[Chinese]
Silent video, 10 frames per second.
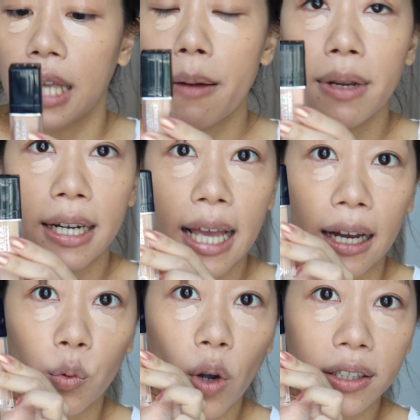他们两
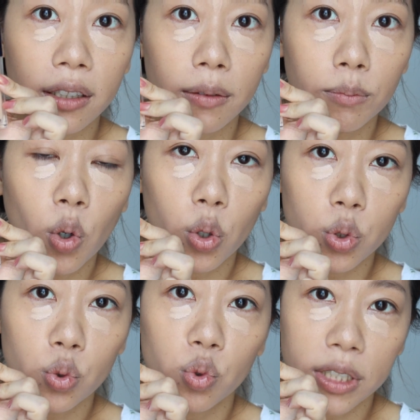罐的墨
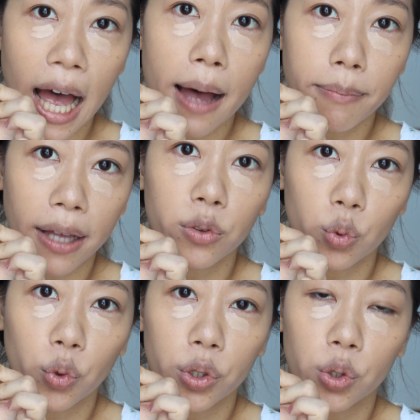数差蛮
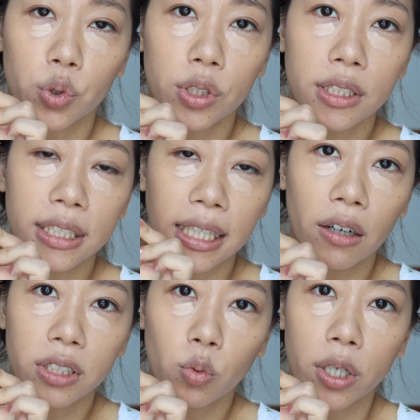多的，就是迪
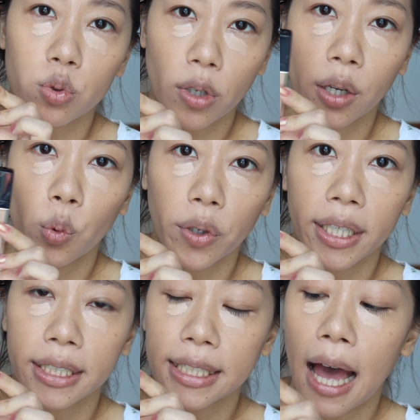奥这款虽然
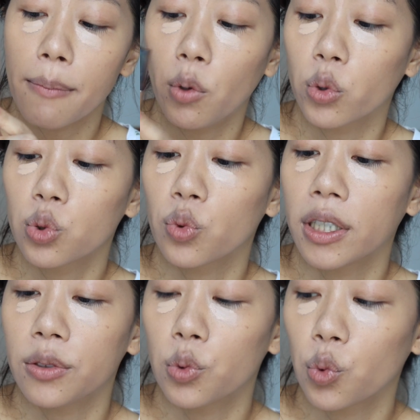贵，可是它墨数
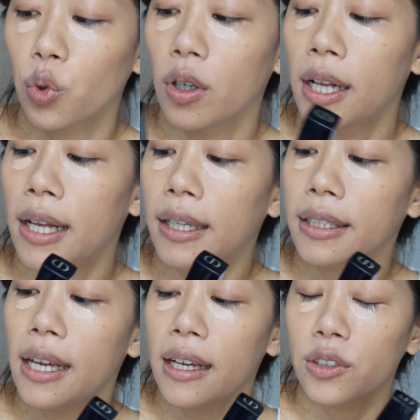很多。
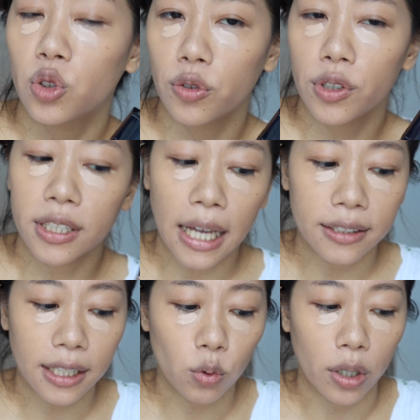那 Jeffrey Star
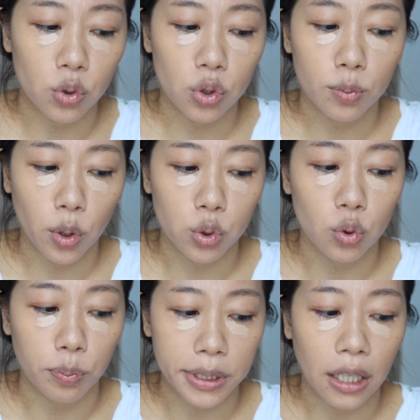这一款就是墨
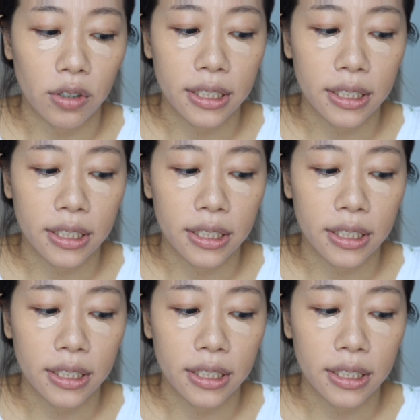数比较